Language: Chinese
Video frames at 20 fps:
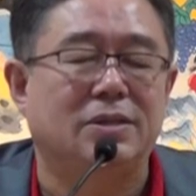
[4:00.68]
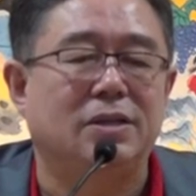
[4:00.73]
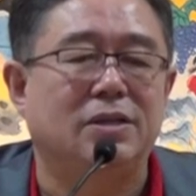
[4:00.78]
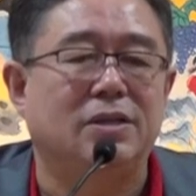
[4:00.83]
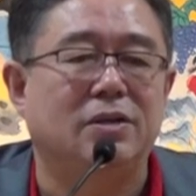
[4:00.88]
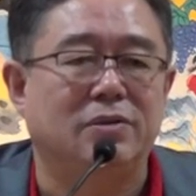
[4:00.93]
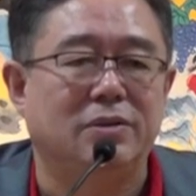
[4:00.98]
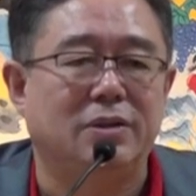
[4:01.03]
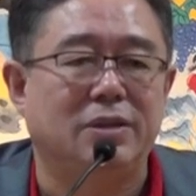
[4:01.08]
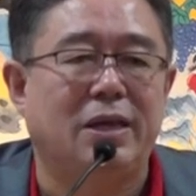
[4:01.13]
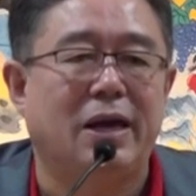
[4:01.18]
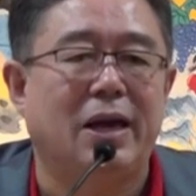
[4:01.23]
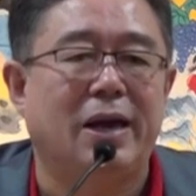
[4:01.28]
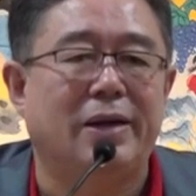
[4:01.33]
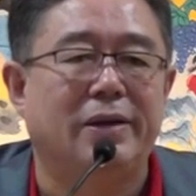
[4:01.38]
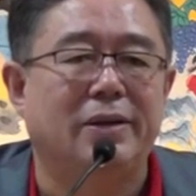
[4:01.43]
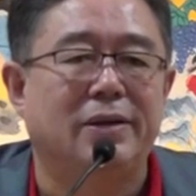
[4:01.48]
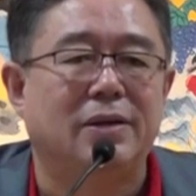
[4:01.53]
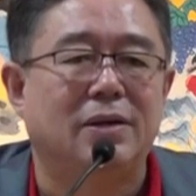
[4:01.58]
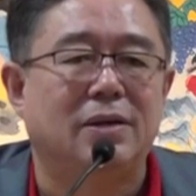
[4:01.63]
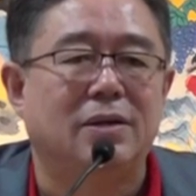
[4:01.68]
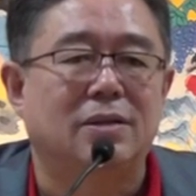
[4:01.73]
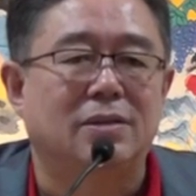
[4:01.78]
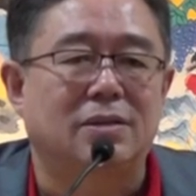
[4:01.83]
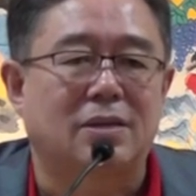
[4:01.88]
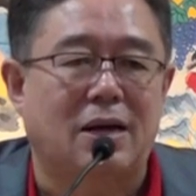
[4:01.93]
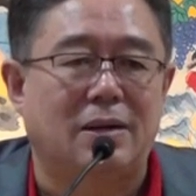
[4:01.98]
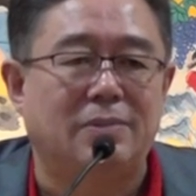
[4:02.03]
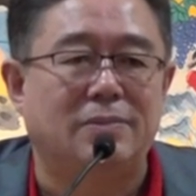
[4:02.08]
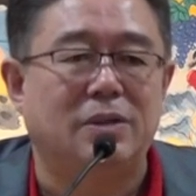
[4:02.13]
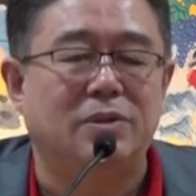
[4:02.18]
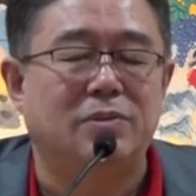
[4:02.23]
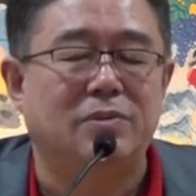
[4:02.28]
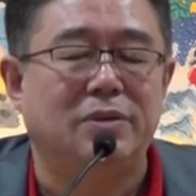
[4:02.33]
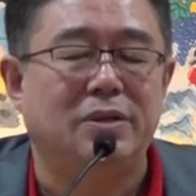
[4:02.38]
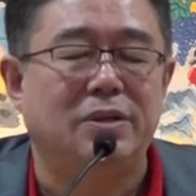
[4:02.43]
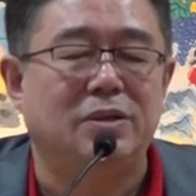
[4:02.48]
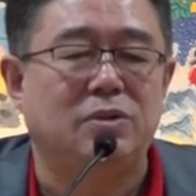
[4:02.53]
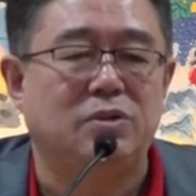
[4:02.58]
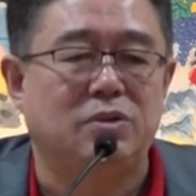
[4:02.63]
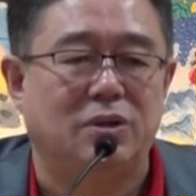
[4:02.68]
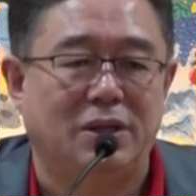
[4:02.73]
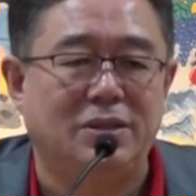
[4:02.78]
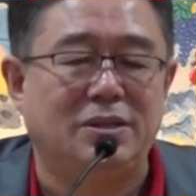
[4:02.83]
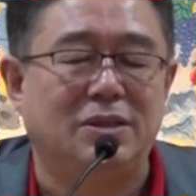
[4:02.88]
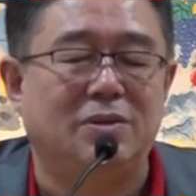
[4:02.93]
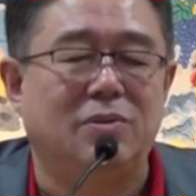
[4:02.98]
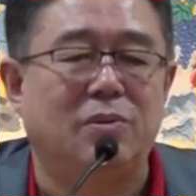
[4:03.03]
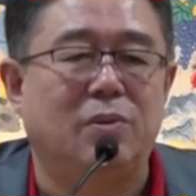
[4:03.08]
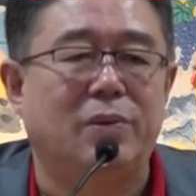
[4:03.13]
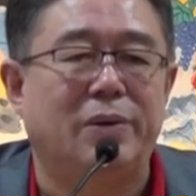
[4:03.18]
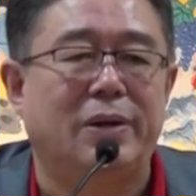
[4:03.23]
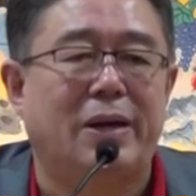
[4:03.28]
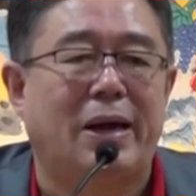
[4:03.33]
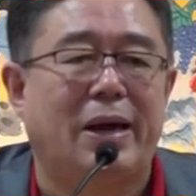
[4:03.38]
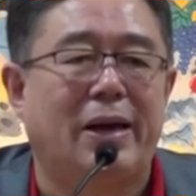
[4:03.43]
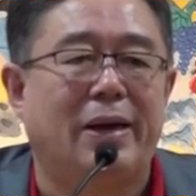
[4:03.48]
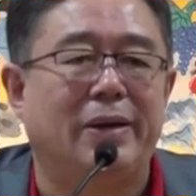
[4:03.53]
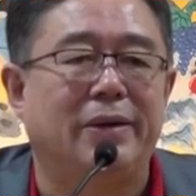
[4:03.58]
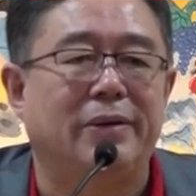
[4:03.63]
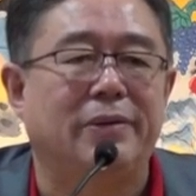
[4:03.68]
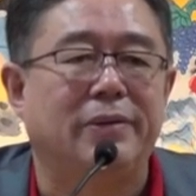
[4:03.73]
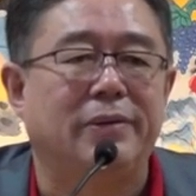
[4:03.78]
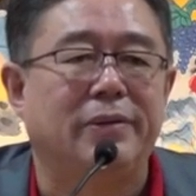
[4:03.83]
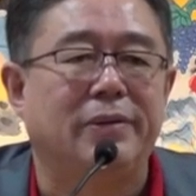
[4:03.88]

信有一天。他们会觉醒过来，